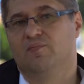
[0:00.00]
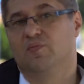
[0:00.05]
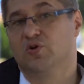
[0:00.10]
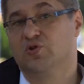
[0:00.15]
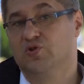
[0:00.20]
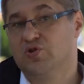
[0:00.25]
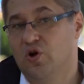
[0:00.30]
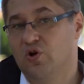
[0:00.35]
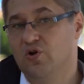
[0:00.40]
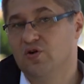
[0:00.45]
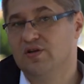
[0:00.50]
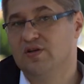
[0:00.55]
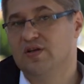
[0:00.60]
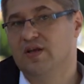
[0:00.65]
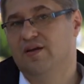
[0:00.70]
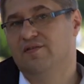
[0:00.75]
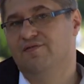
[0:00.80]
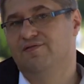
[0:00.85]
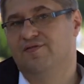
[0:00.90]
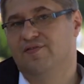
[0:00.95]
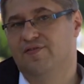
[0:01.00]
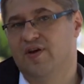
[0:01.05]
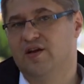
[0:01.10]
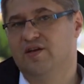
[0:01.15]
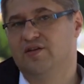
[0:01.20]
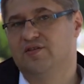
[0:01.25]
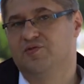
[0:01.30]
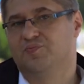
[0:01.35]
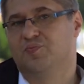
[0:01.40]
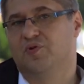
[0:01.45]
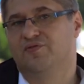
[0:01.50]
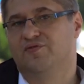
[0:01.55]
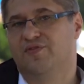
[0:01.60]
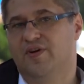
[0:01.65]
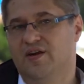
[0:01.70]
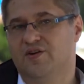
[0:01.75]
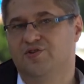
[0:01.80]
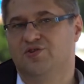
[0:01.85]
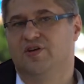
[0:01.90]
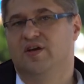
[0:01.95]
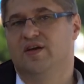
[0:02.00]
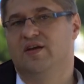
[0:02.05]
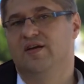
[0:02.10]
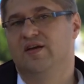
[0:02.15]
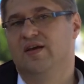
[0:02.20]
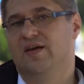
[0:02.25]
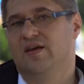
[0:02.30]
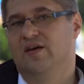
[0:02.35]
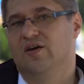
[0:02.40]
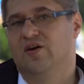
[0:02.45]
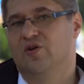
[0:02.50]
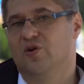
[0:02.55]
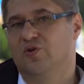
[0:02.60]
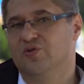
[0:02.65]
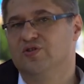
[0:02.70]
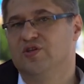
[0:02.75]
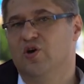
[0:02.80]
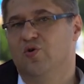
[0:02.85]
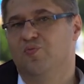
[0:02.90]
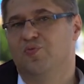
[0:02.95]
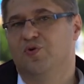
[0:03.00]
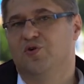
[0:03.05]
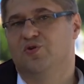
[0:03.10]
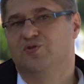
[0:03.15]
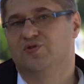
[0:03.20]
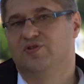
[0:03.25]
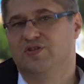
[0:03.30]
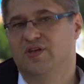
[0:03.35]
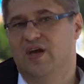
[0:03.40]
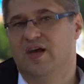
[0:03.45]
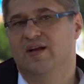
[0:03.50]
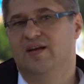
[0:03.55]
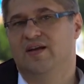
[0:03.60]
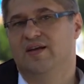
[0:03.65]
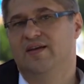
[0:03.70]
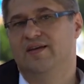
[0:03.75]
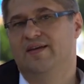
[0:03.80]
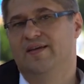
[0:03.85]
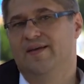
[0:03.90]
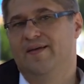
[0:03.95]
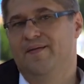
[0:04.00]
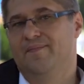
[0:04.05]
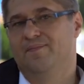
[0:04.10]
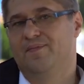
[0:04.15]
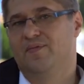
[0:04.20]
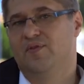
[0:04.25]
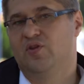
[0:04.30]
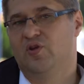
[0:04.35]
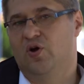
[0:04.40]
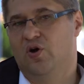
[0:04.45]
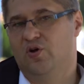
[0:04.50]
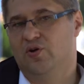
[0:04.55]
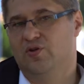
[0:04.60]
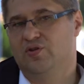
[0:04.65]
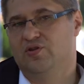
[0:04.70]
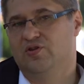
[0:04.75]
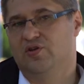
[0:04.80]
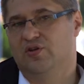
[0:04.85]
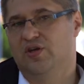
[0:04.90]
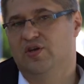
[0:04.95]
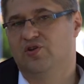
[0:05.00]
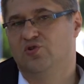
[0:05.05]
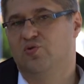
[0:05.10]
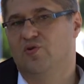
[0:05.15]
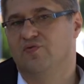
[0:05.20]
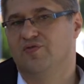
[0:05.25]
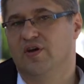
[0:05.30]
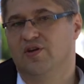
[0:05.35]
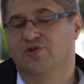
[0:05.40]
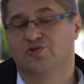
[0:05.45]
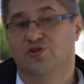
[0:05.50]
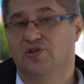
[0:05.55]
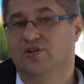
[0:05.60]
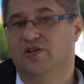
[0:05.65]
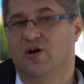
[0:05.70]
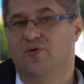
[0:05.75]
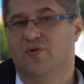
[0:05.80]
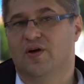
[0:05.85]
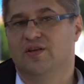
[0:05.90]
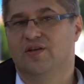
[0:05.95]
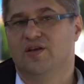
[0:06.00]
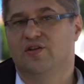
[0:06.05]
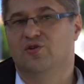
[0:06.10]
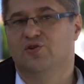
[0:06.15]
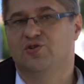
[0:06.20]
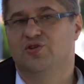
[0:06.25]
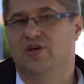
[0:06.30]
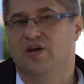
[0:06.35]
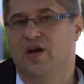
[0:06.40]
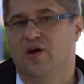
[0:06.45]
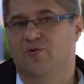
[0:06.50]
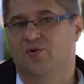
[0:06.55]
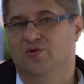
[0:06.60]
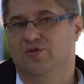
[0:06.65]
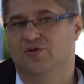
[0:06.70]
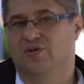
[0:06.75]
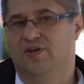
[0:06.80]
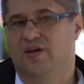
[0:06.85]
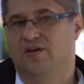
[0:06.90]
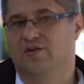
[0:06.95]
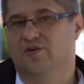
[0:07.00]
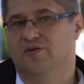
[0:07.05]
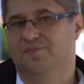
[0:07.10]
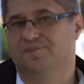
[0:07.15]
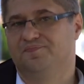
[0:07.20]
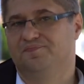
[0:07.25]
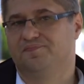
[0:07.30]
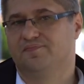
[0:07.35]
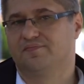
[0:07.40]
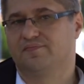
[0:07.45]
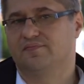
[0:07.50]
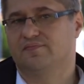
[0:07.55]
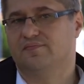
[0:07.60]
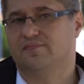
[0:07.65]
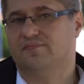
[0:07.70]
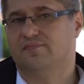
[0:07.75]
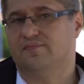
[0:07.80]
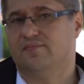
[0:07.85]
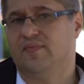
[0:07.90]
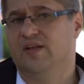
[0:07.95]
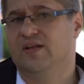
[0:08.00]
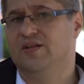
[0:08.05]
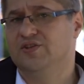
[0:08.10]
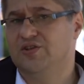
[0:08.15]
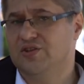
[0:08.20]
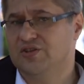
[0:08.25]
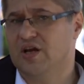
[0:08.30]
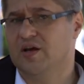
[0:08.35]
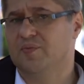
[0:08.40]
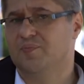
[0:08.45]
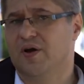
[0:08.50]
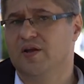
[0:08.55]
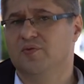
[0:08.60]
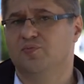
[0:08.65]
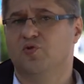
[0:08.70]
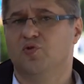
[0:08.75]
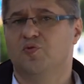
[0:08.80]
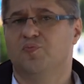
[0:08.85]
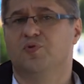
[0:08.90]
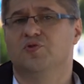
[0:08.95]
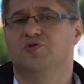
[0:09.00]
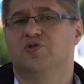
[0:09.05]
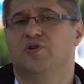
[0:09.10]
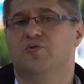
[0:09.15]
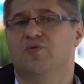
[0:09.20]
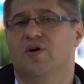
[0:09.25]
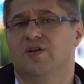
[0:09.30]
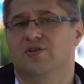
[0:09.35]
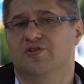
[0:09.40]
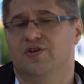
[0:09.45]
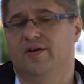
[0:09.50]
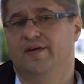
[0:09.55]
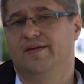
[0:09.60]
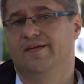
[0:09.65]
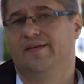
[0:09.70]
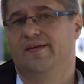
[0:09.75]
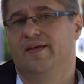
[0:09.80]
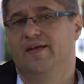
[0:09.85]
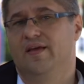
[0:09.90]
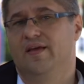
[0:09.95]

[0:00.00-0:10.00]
mozolnie, wers po wersie, rozdział po rozdziale to, co ten człowiek czytał, a nie docierało do niego. Dzisiaj Pan Bóg posyła Cię,